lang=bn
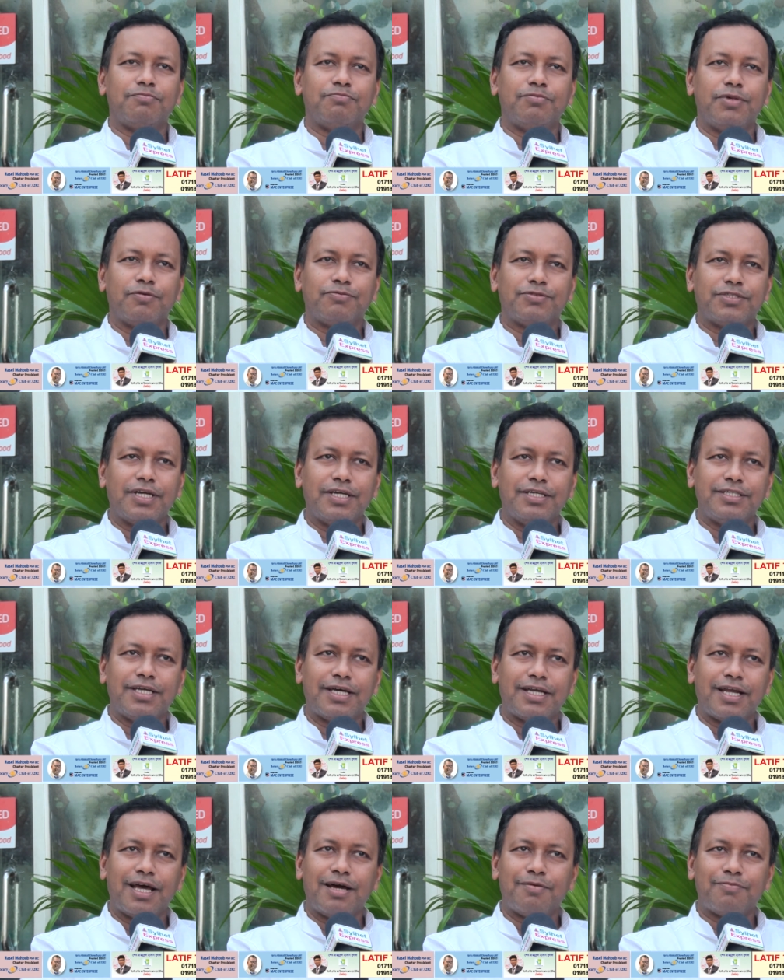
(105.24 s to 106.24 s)
ব্যবসায়ী
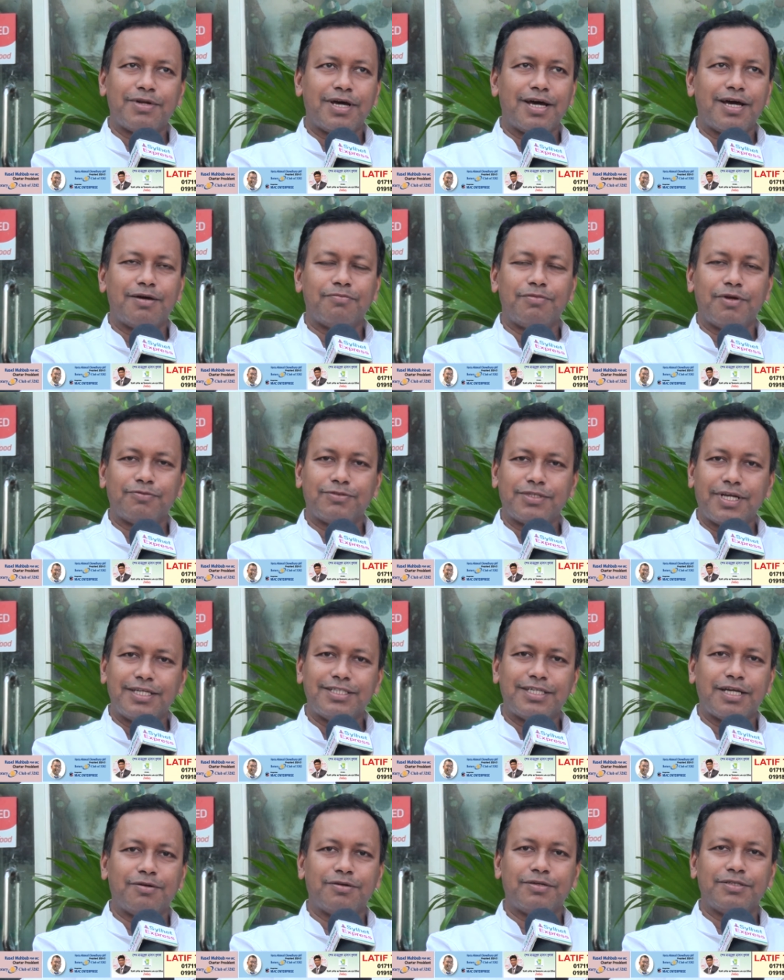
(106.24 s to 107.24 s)
যারা আমরা ব্যবসা
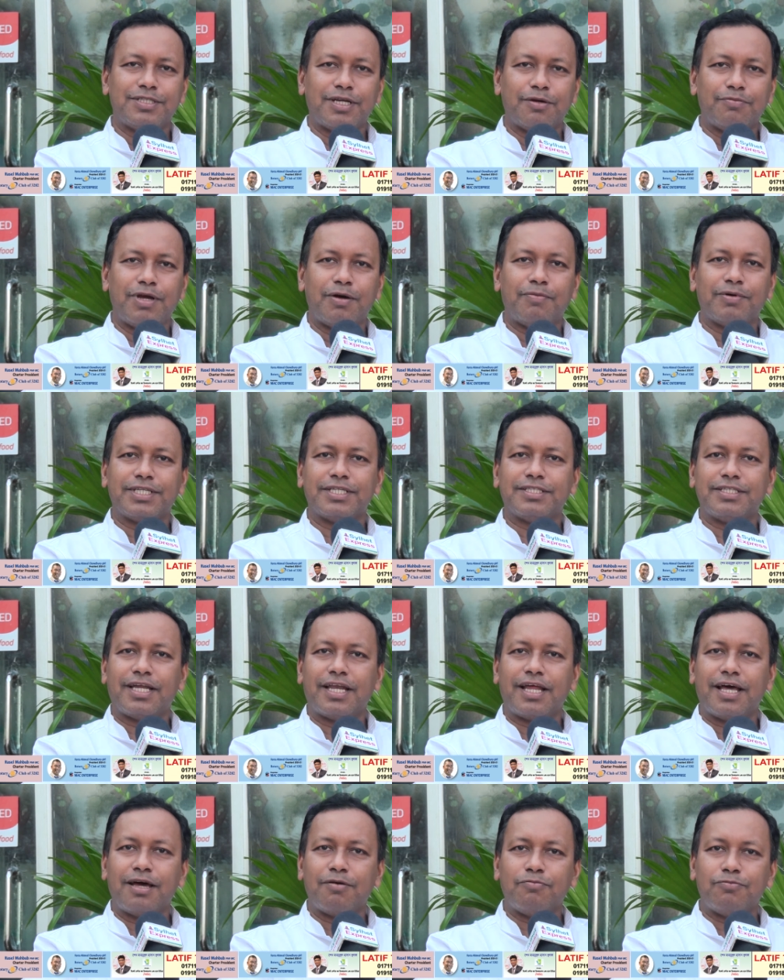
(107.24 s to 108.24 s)
হিসাবে আমাদের
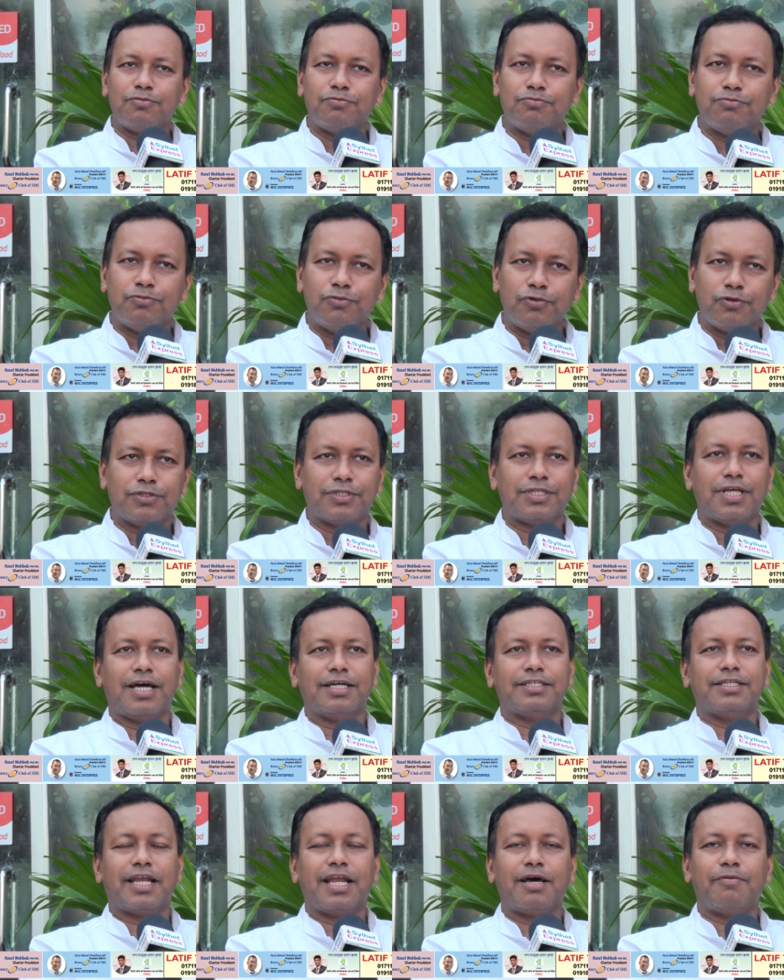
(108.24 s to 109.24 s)
যারা ভোক্তা
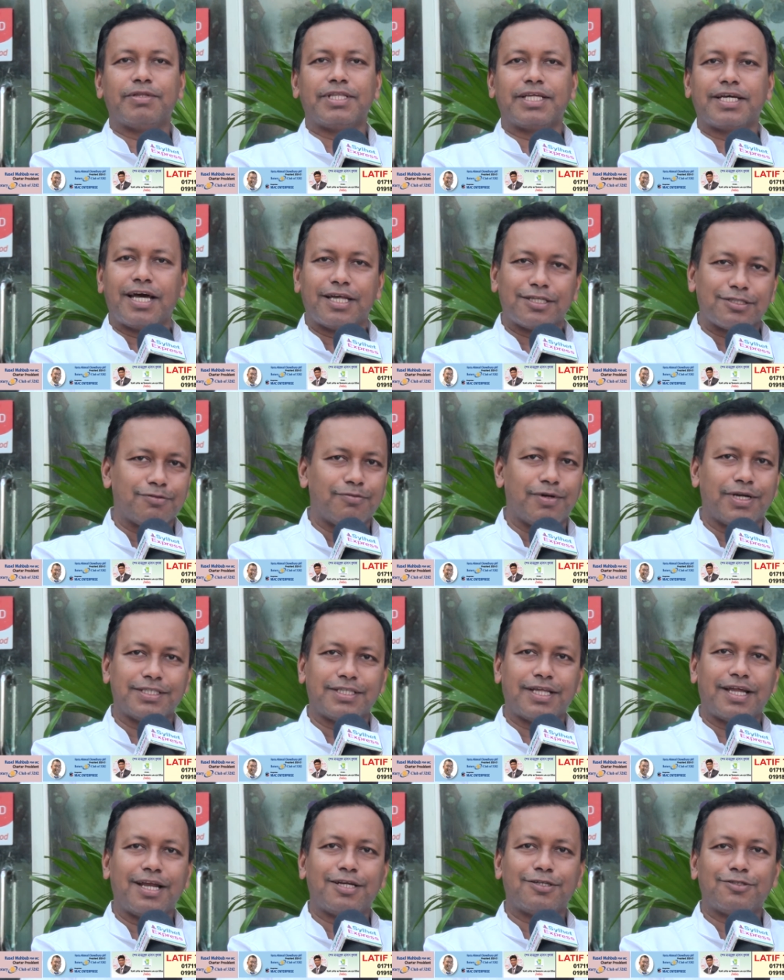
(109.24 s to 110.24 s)
যারা আমাদের কাস্টমার
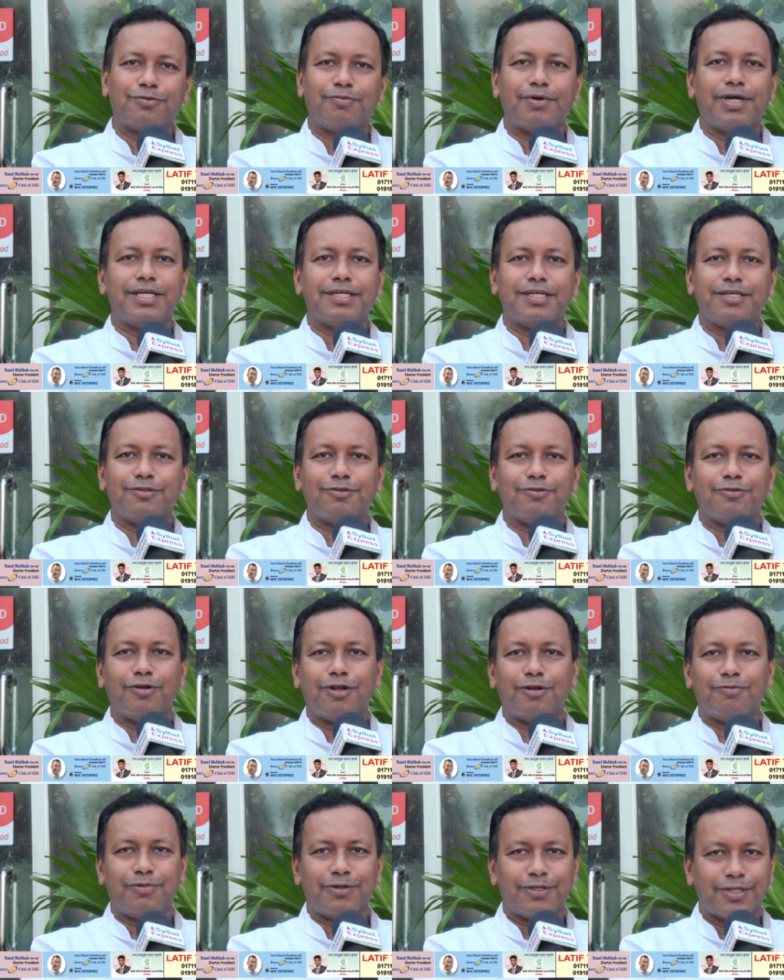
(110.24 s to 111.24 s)
তারা সবাই কিন্তু
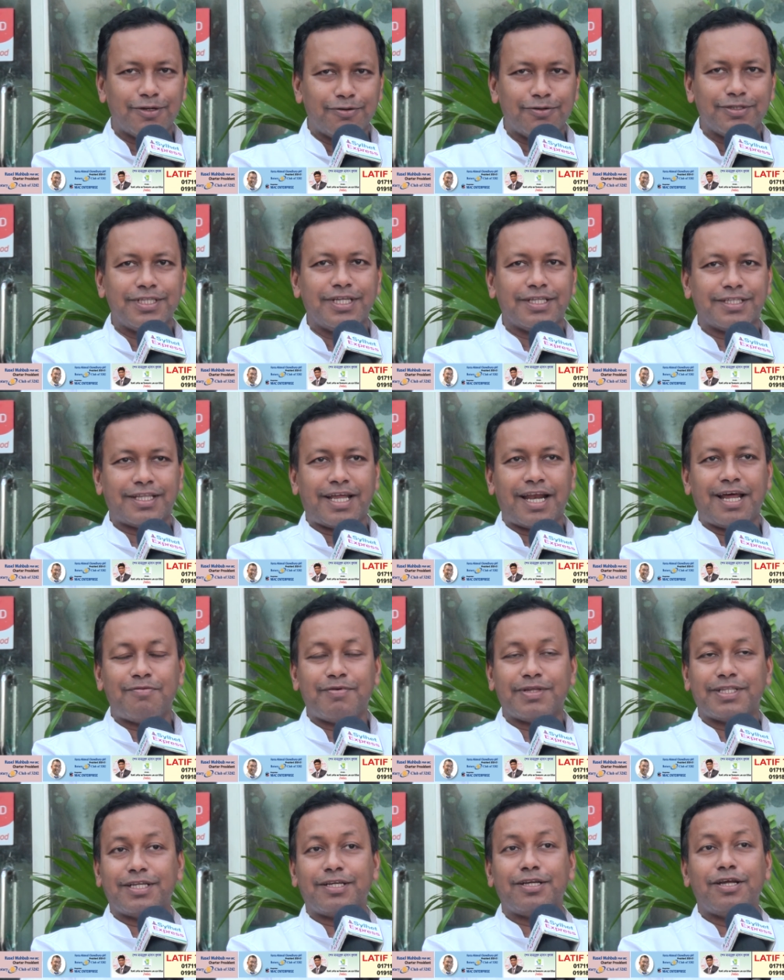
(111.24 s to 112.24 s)
দলমতের উর্ধে তারা
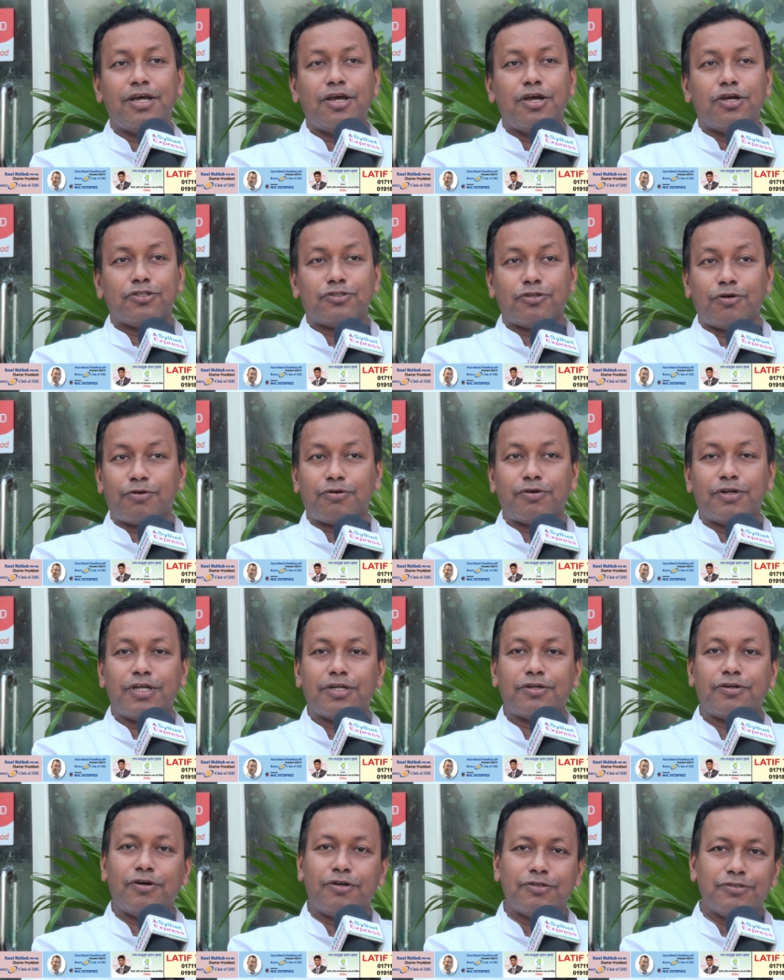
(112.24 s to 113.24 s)
আমাদের
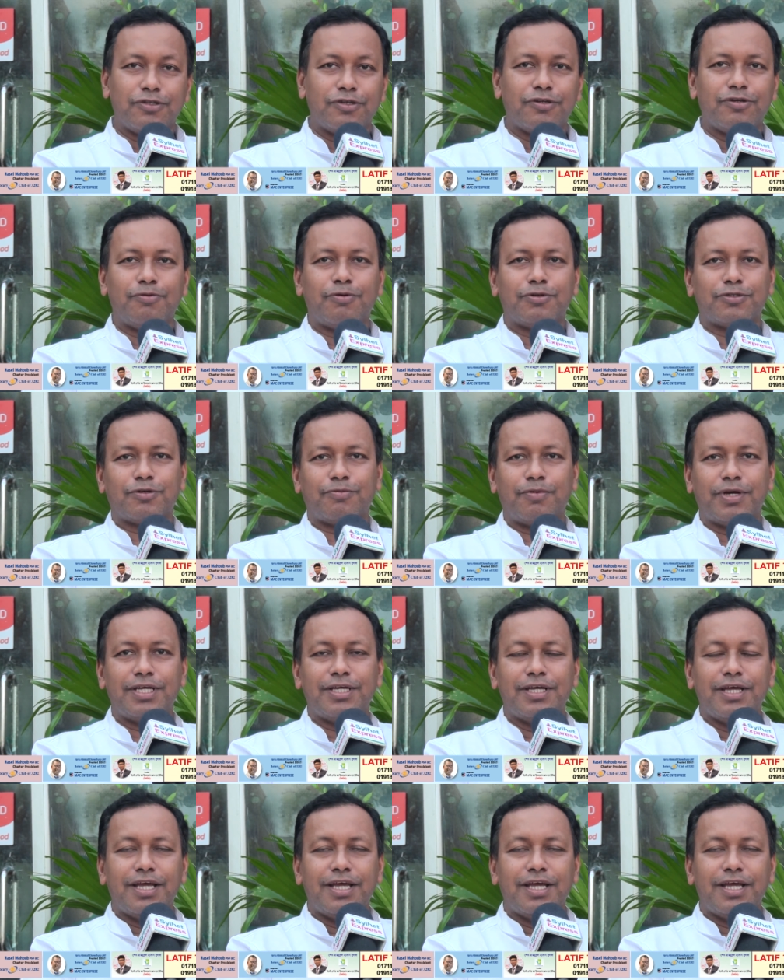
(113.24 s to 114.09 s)
সকলের গ্রহণযোগ্য এবং সবাই